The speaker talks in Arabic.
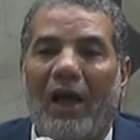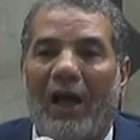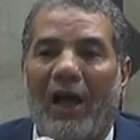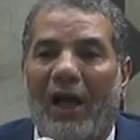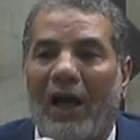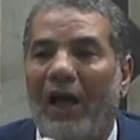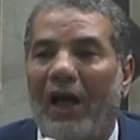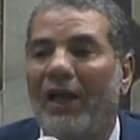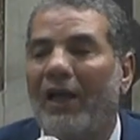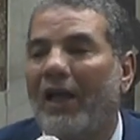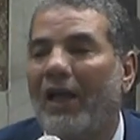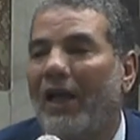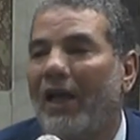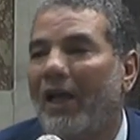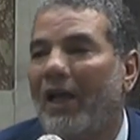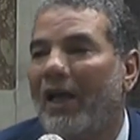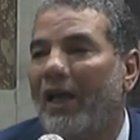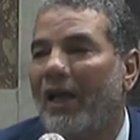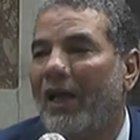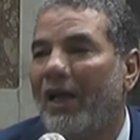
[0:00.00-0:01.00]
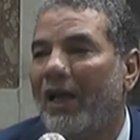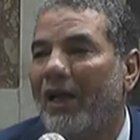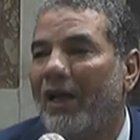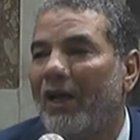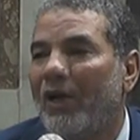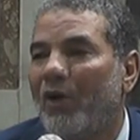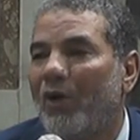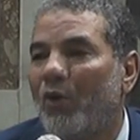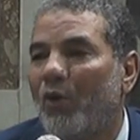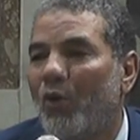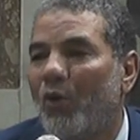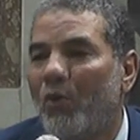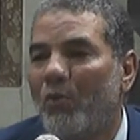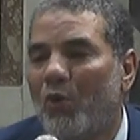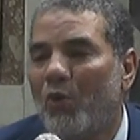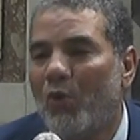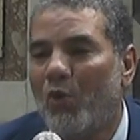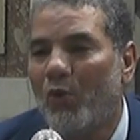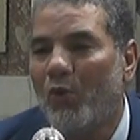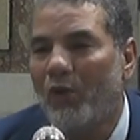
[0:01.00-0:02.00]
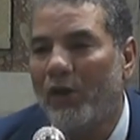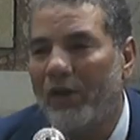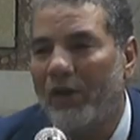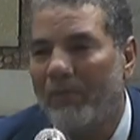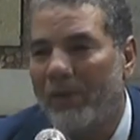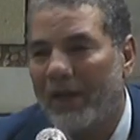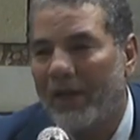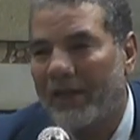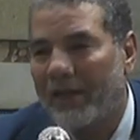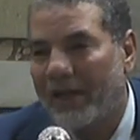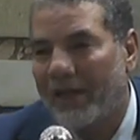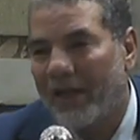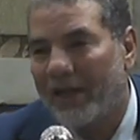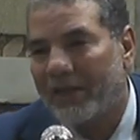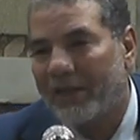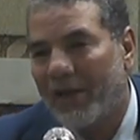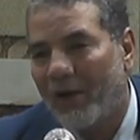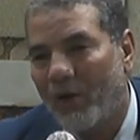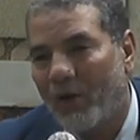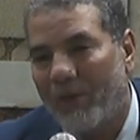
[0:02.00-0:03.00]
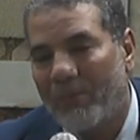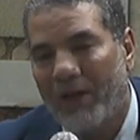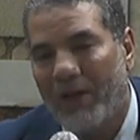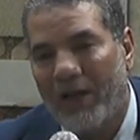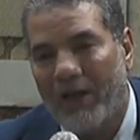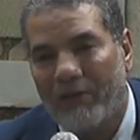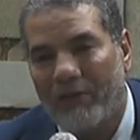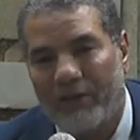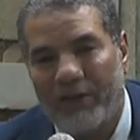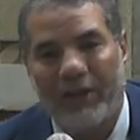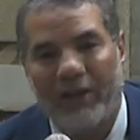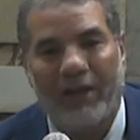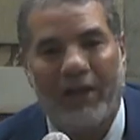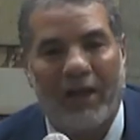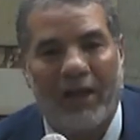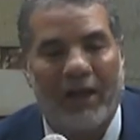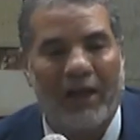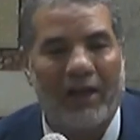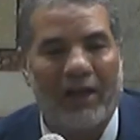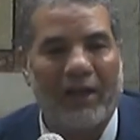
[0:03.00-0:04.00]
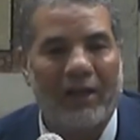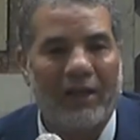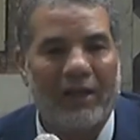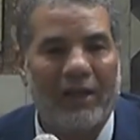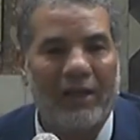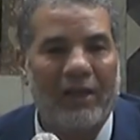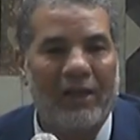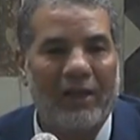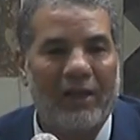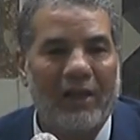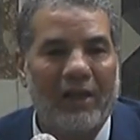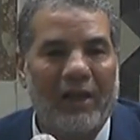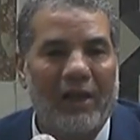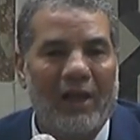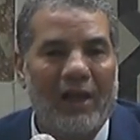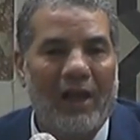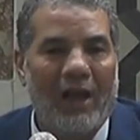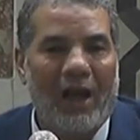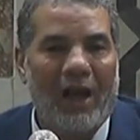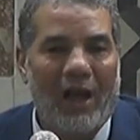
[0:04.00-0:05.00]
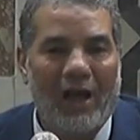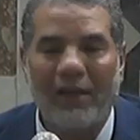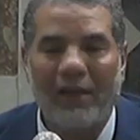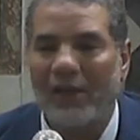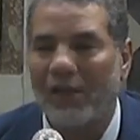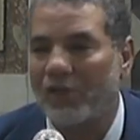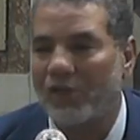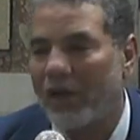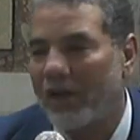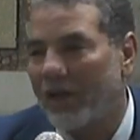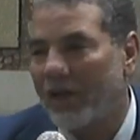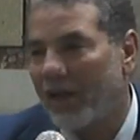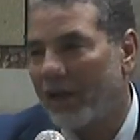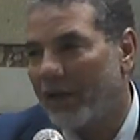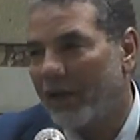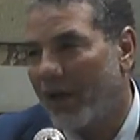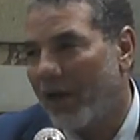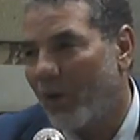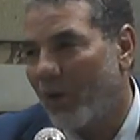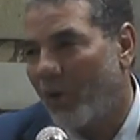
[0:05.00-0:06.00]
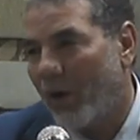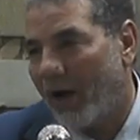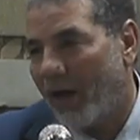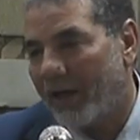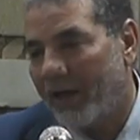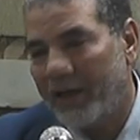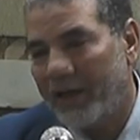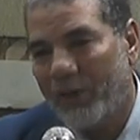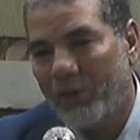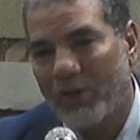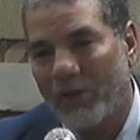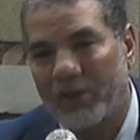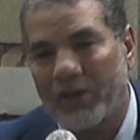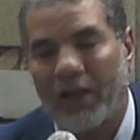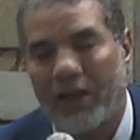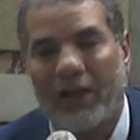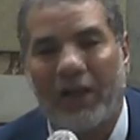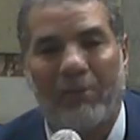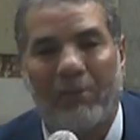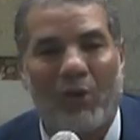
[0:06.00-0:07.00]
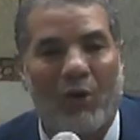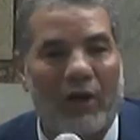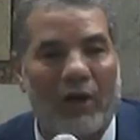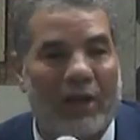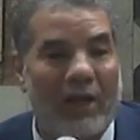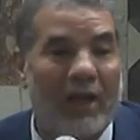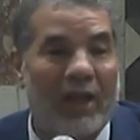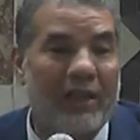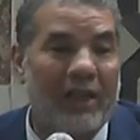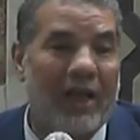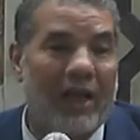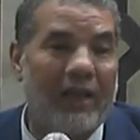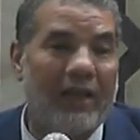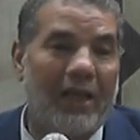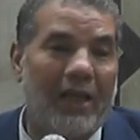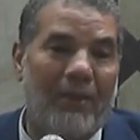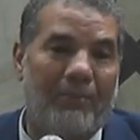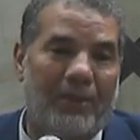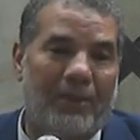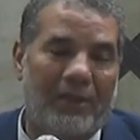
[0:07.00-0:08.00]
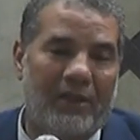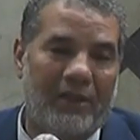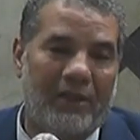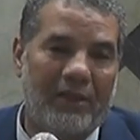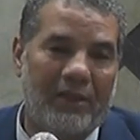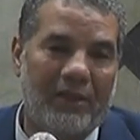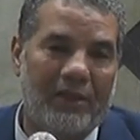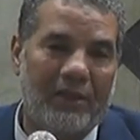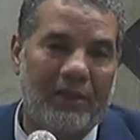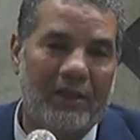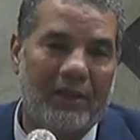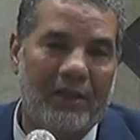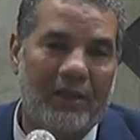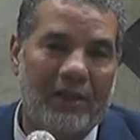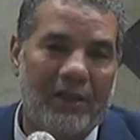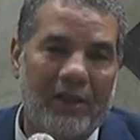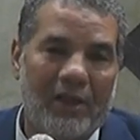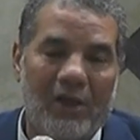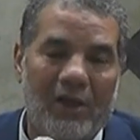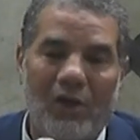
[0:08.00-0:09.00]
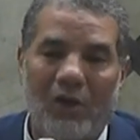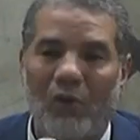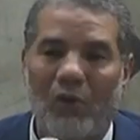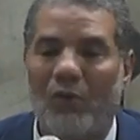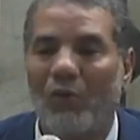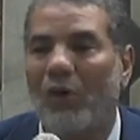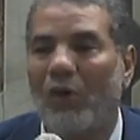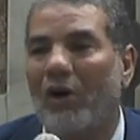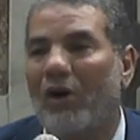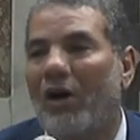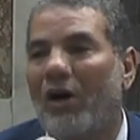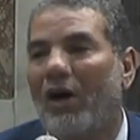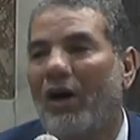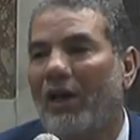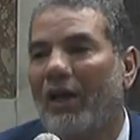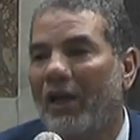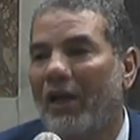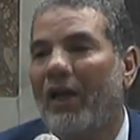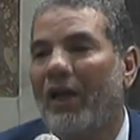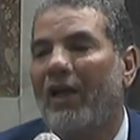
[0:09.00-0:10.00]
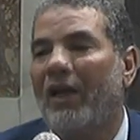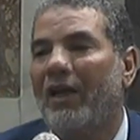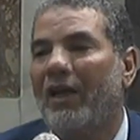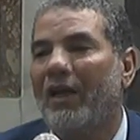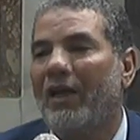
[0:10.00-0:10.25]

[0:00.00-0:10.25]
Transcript: على أمور مكة وما فيها حن صلى الله عليه وسلم وكاد أن يبكي وقال